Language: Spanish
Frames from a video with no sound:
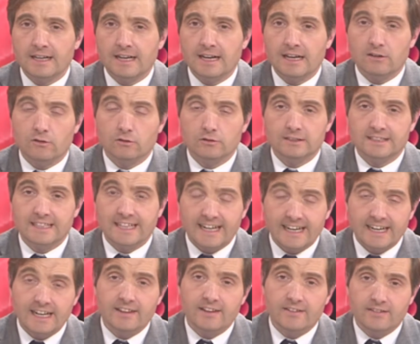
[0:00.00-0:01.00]
la
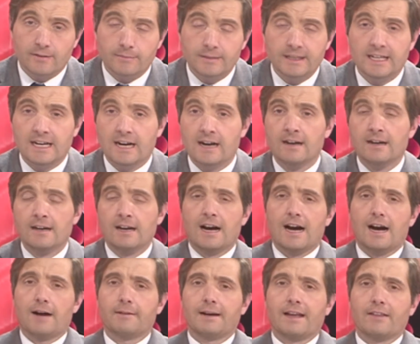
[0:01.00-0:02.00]
consejera de familia
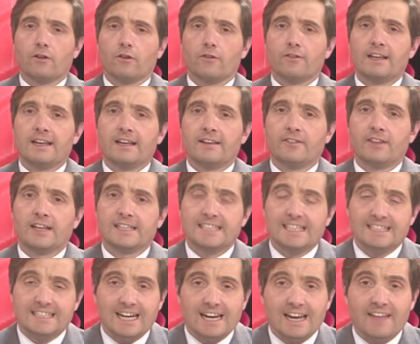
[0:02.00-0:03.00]
ha hablado de
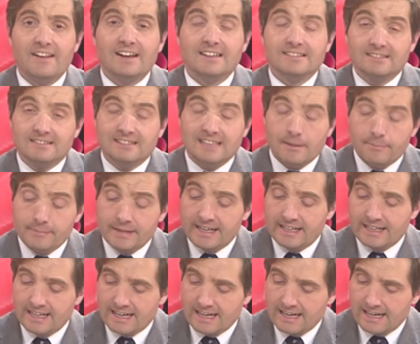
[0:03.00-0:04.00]
desescaladas.
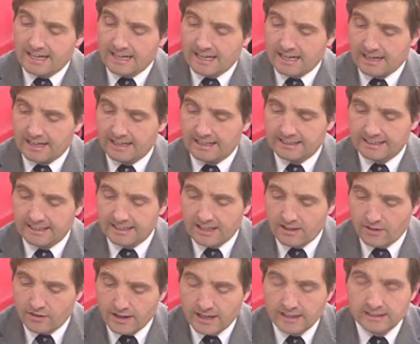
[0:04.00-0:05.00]
También en las
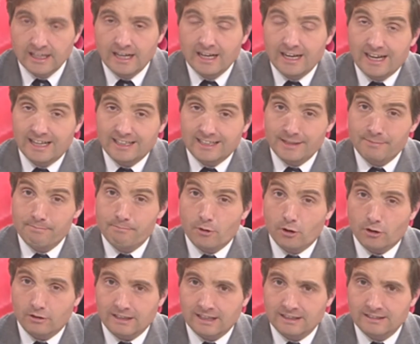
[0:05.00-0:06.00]
residencias es
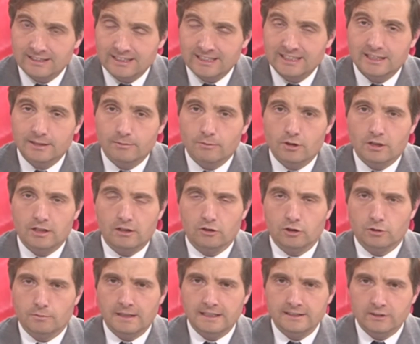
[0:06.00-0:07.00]
importantísimo que
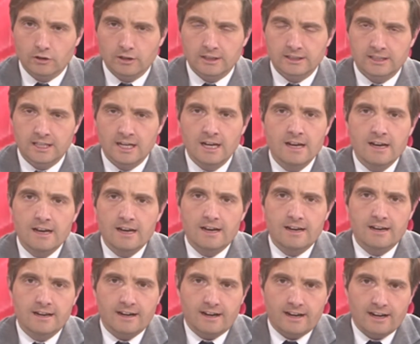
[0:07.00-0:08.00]
los mayores
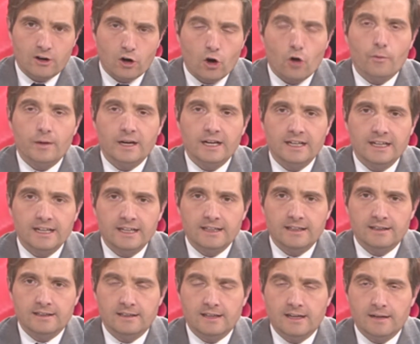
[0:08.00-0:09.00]
eh, recobren
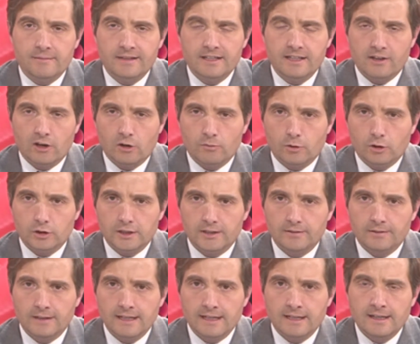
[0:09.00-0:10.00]
en la medida de lo
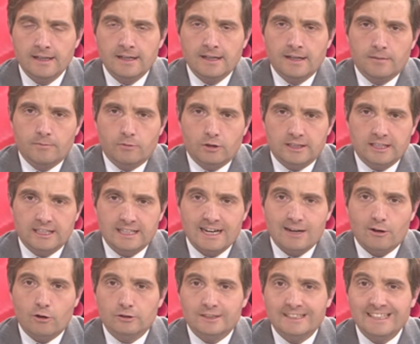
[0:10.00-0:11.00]
posible pues
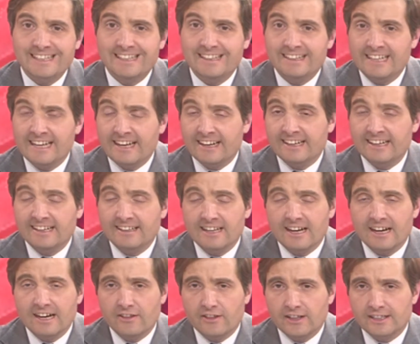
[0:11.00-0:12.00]
esa
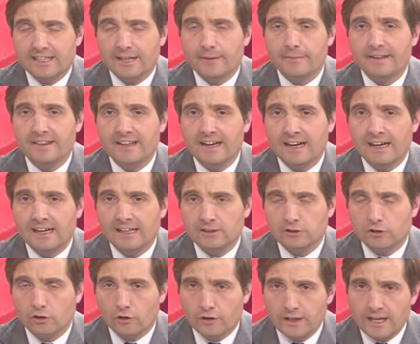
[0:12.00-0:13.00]
cotidianidad, esa vida
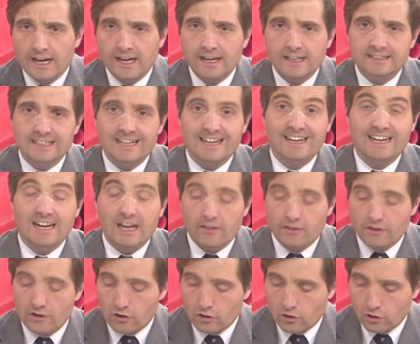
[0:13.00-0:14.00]
social, esa
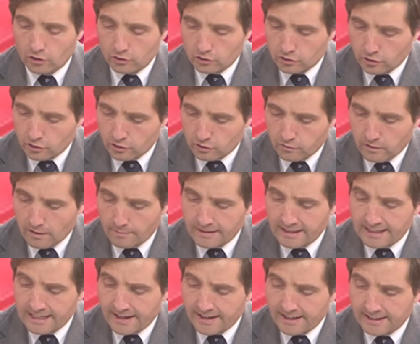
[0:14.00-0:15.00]
relación con sus
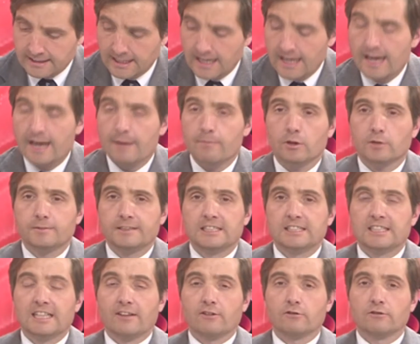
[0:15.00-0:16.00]
familiares. Hemos
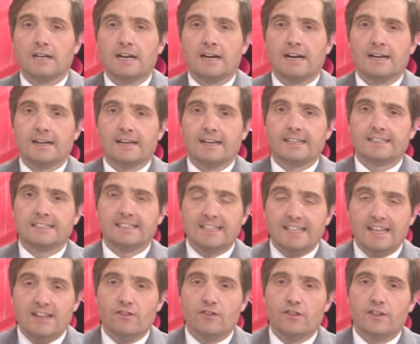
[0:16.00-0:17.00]
visitado una
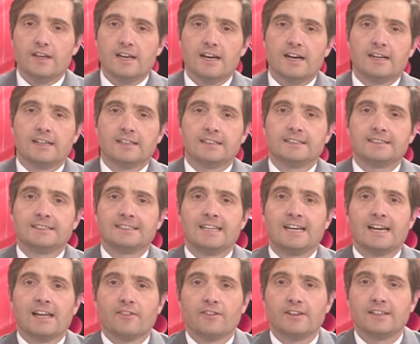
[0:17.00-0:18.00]
residencia de
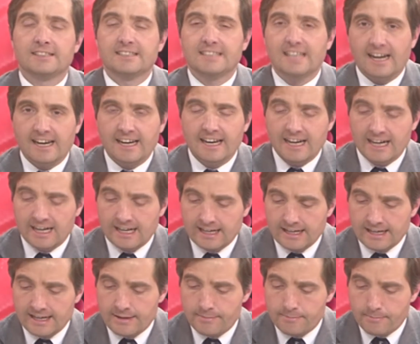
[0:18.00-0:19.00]
la
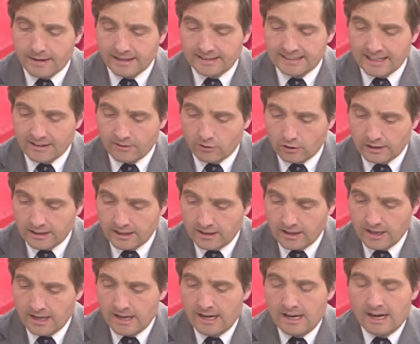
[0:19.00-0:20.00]
Cisterniga en Valladolid
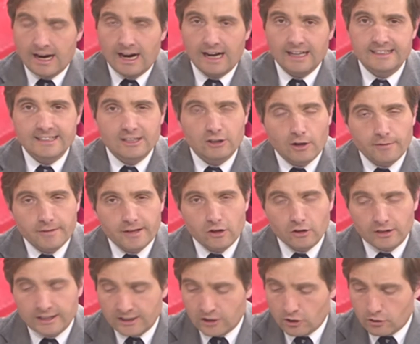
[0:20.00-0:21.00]
Allí no ha
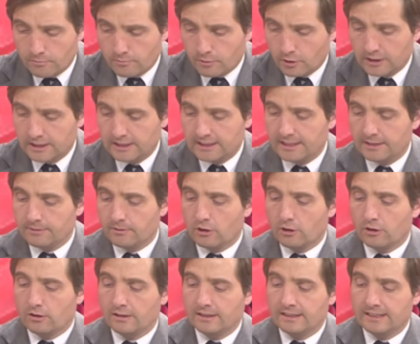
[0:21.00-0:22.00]
habido ningún
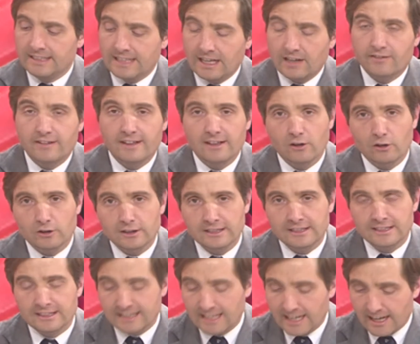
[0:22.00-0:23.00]
positivo y al fin los
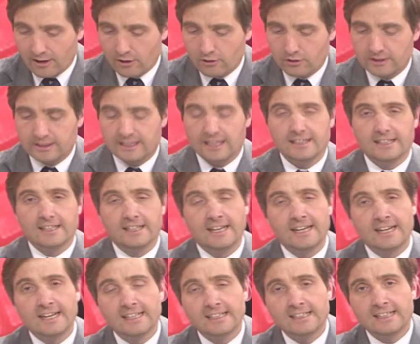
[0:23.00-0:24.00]
internos ya
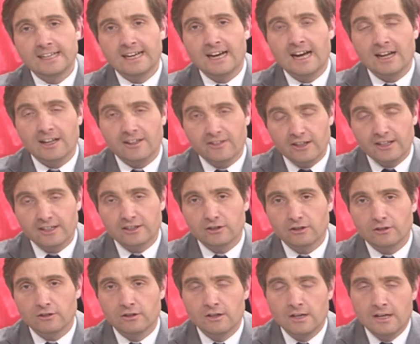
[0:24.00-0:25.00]
tienen
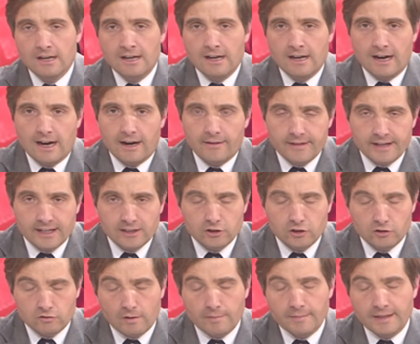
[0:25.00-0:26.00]
acceso a ver a
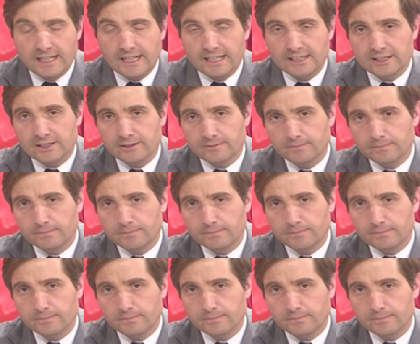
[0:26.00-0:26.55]
sus familias.